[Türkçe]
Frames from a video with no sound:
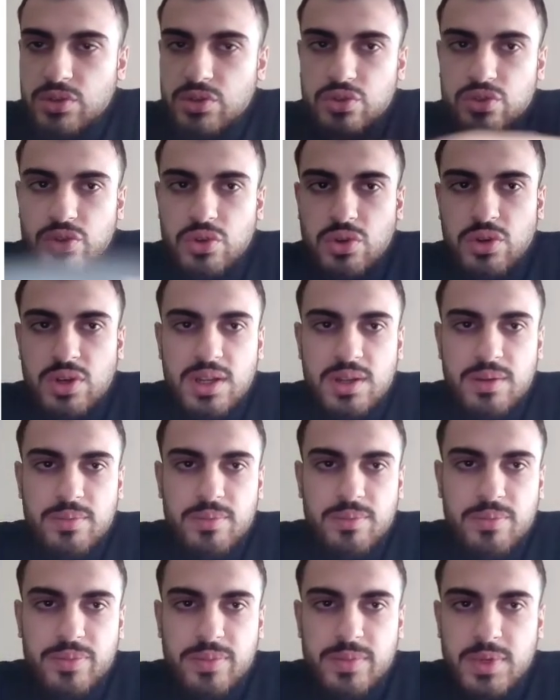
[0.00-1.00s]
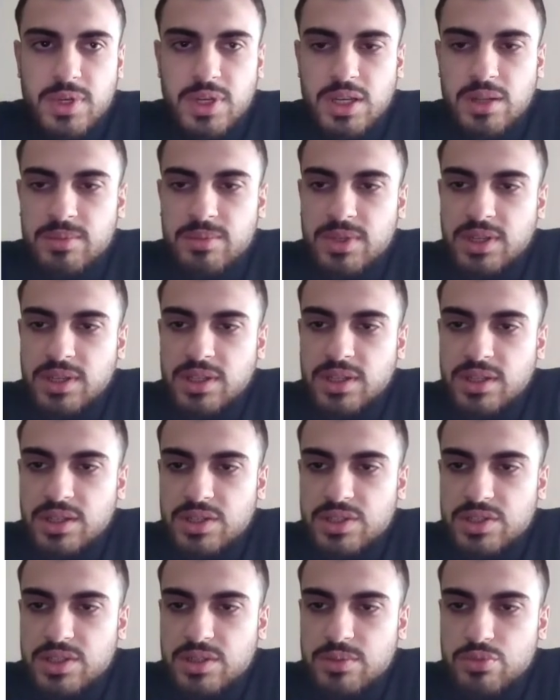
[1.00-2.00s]
Şöyle kalem rengini
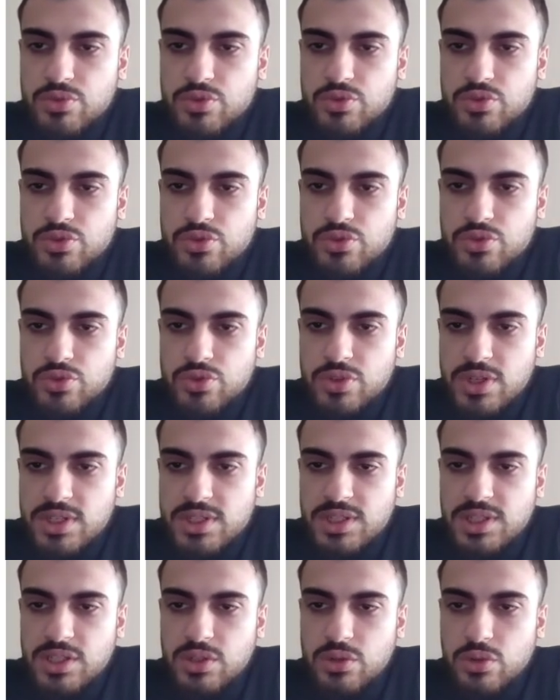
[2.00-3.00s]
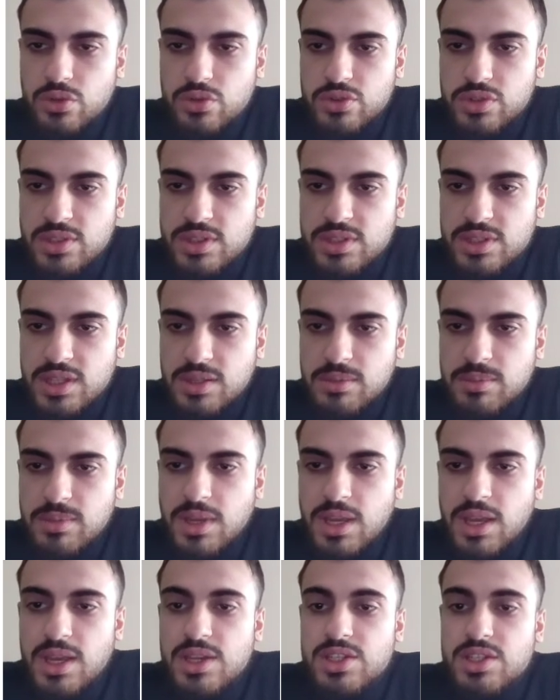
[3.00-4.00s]
değiştireyim. Şurası dik olsun istedim.
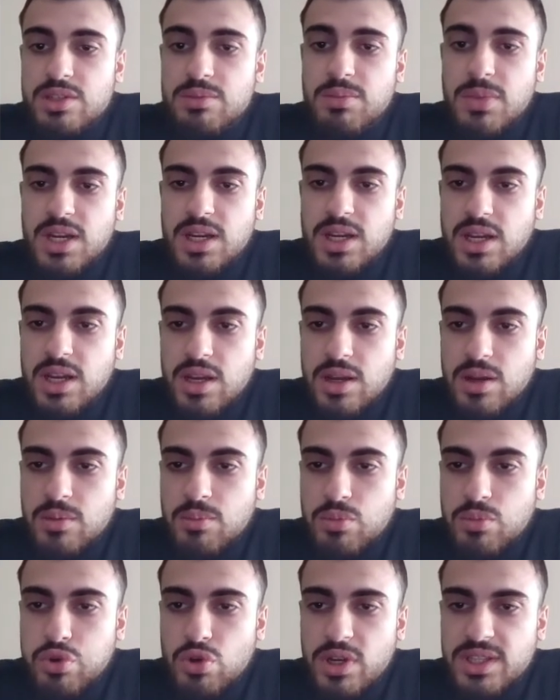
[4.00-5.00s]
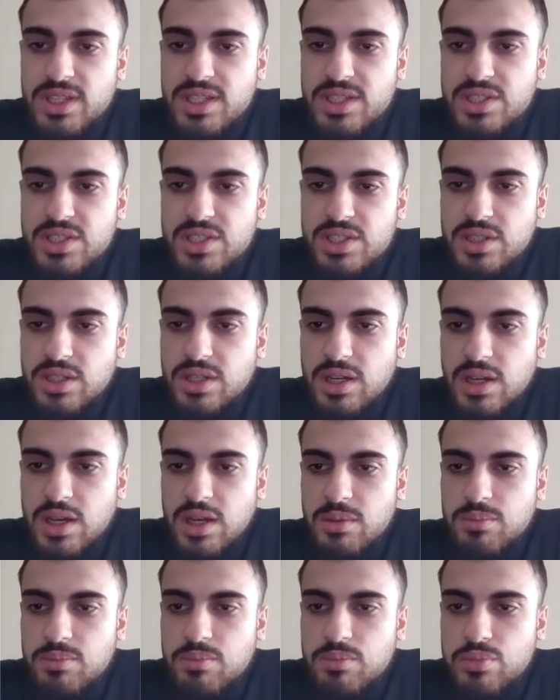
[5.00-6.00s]
Şimdi bak bura dik
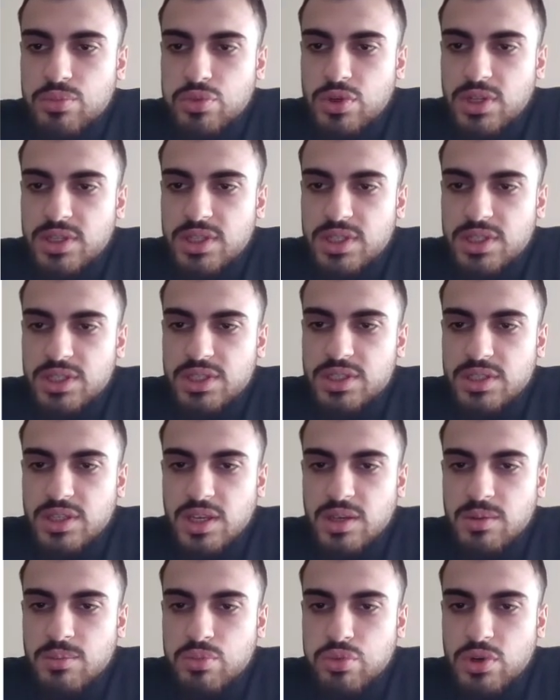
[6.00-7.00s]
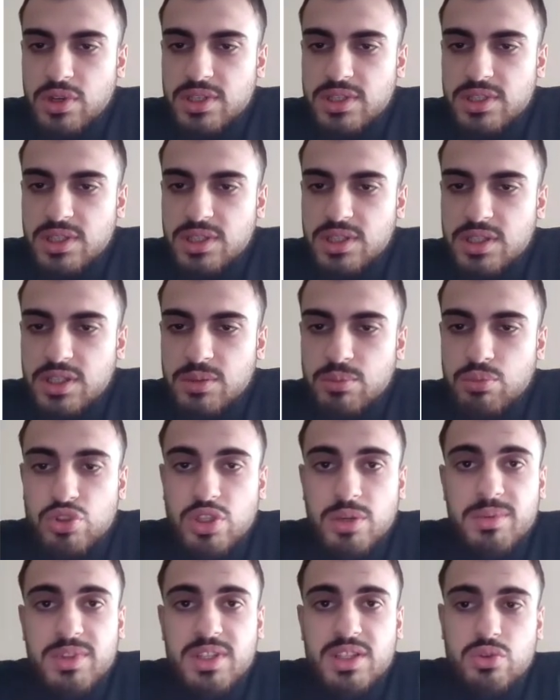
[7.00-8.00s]
Aha bura dik. E, burası da dik. E,
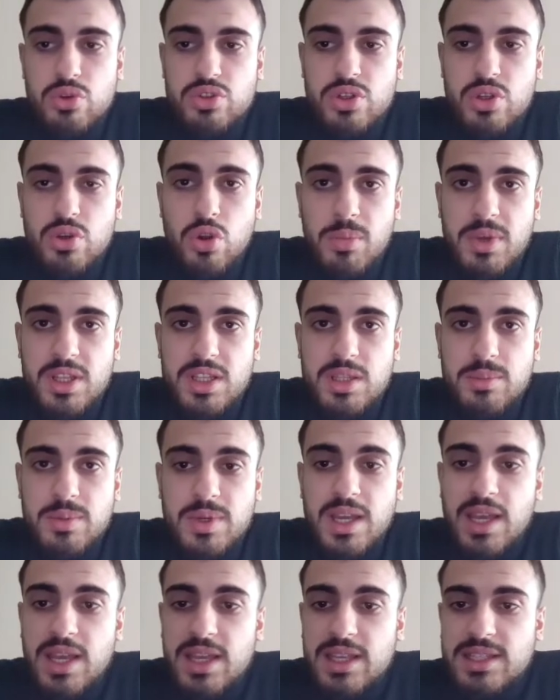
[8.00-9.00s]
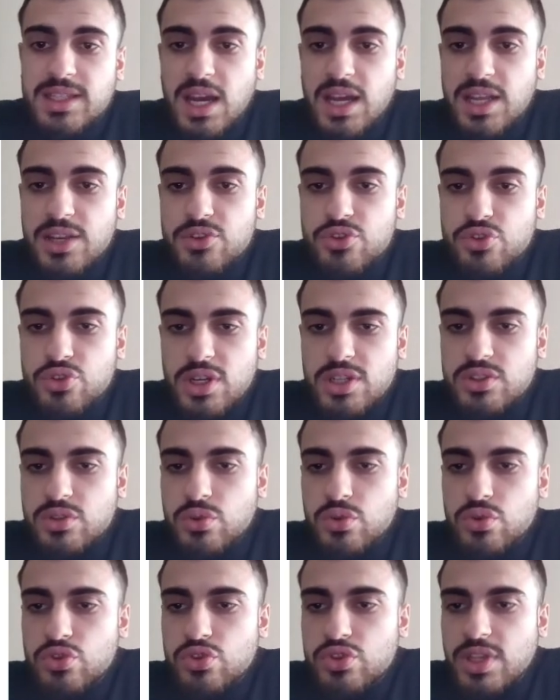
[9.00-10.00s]
burada bir dikdörtgen olmadı mı? Yani
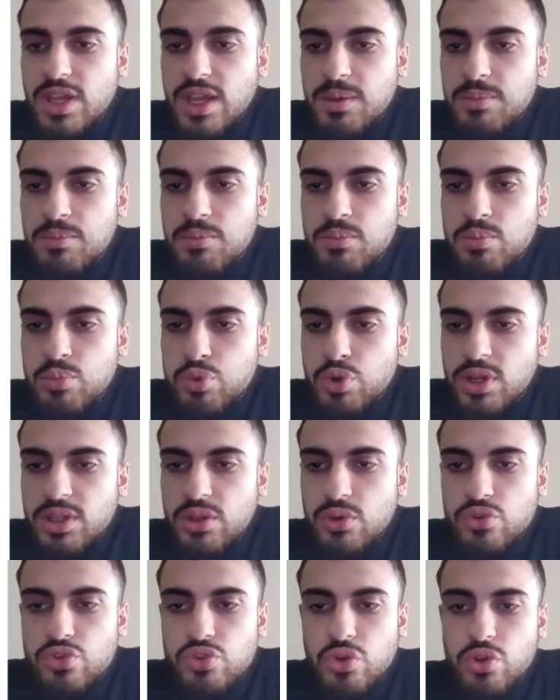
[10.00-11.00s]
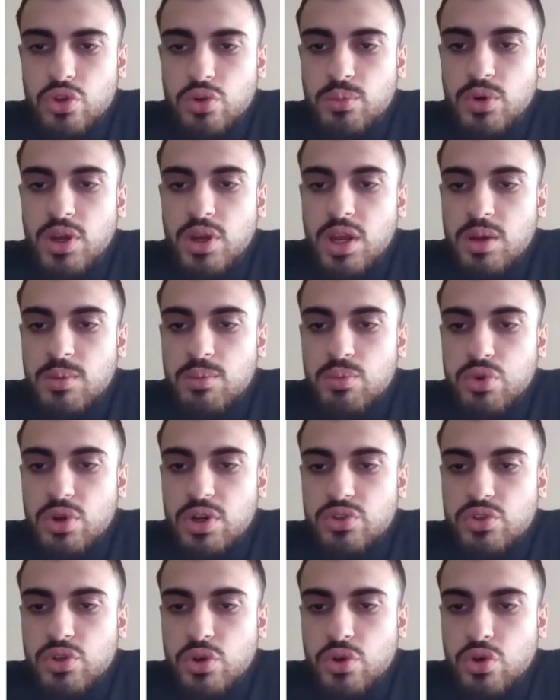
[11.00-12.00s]
şurası 3 ise burada 3 olur mu?
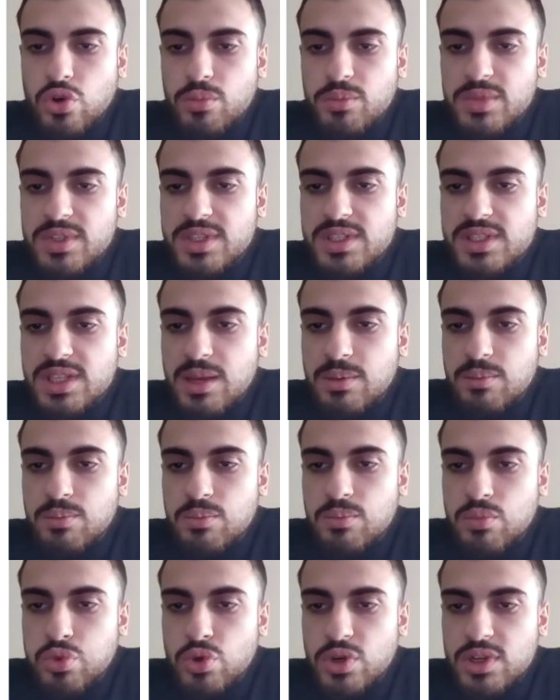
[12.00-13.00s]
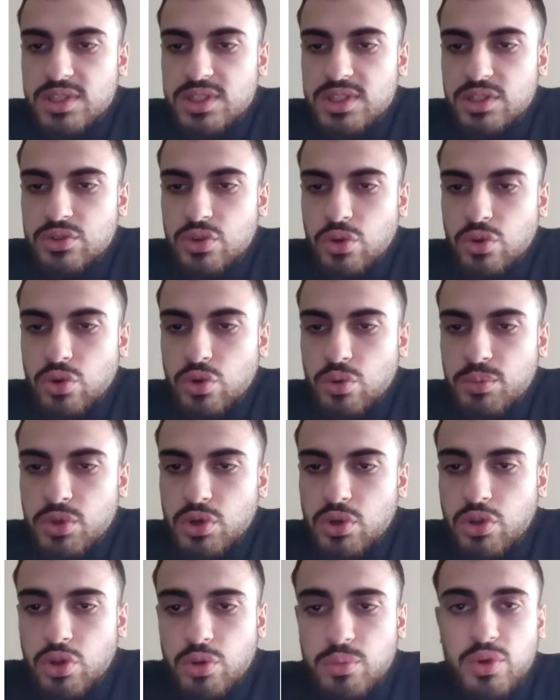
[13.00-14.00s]
Bura kök 11 ise burası da kök
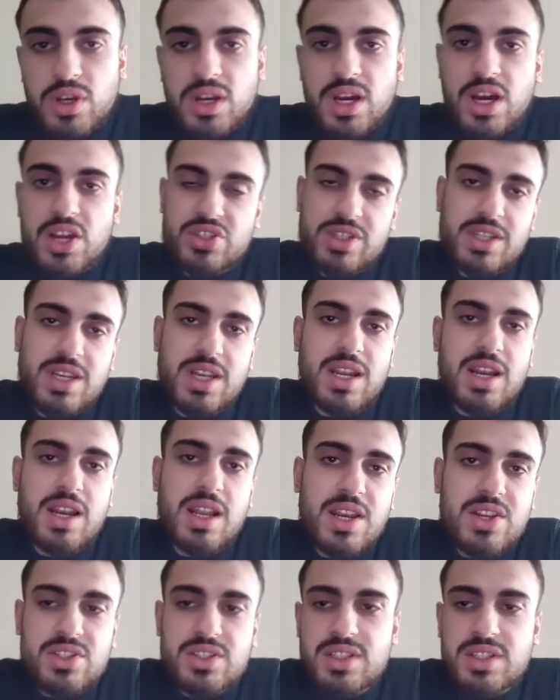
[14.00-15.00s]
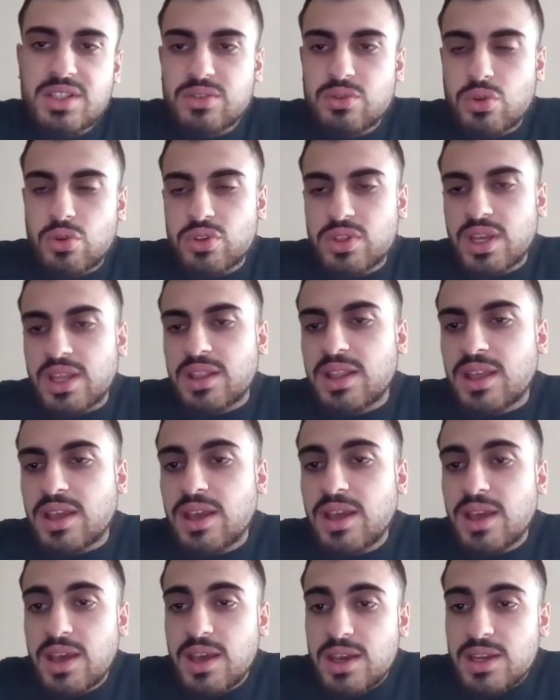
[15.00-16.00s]
11 olur mu? Karşıt kenarlar eşittir dikdörtgende.
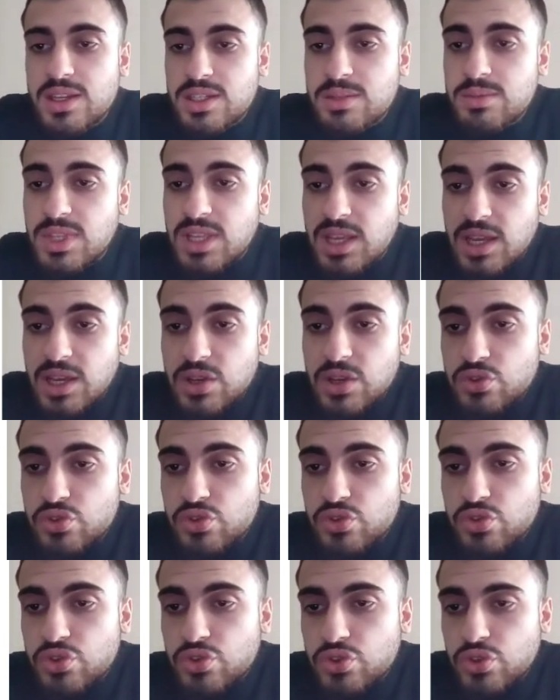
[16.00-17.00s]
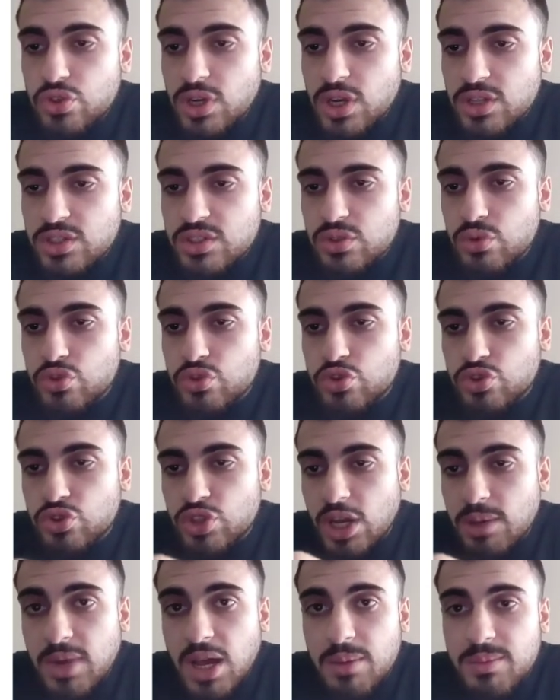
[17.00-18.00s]
Şimdi şurası 3.
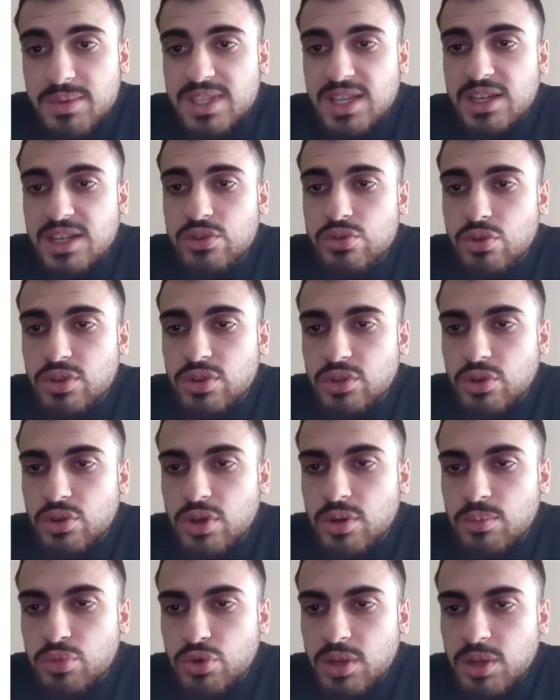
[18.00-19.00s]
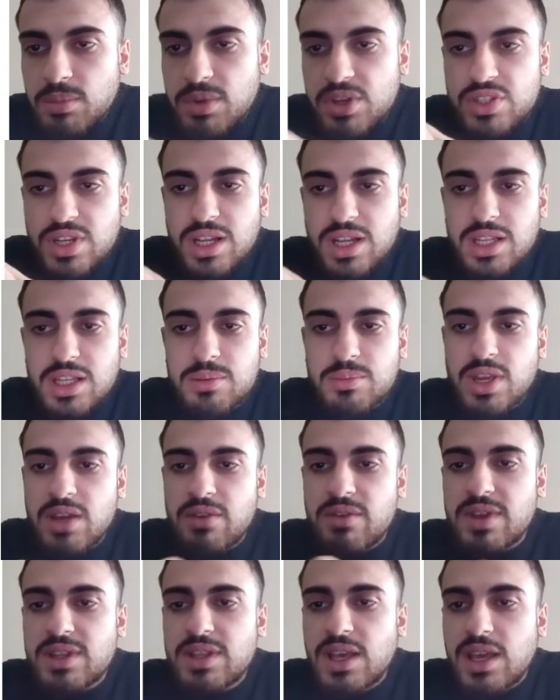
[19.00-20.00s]
Tamamı 8 olduğuna göre buraya 5 kalır mı?
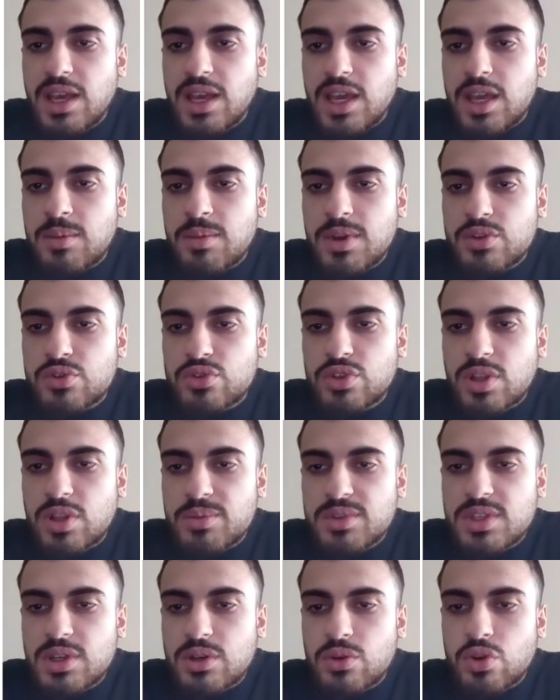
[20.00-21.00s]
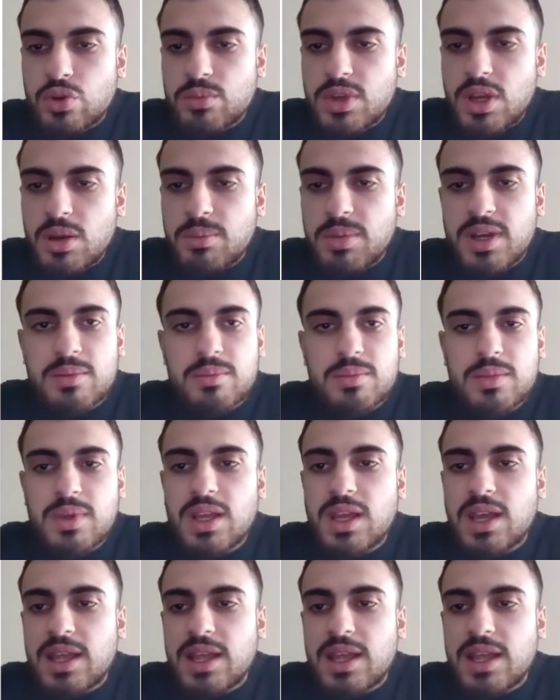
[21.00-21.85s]
Evet. E ben şurada Pisagor'umu yaparım.